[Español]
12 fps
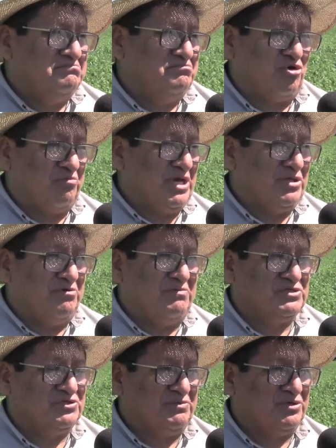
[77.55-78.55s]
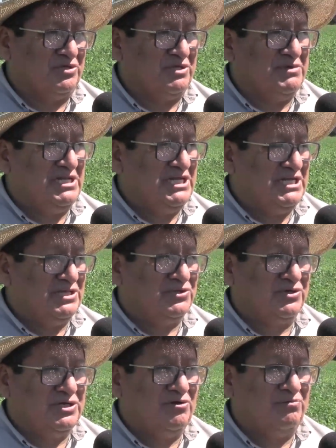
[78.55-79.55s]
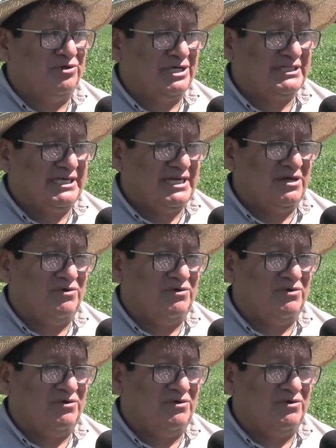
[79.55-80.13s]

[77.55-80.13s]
promedio más o menos de 1.500 kilos por hectárea,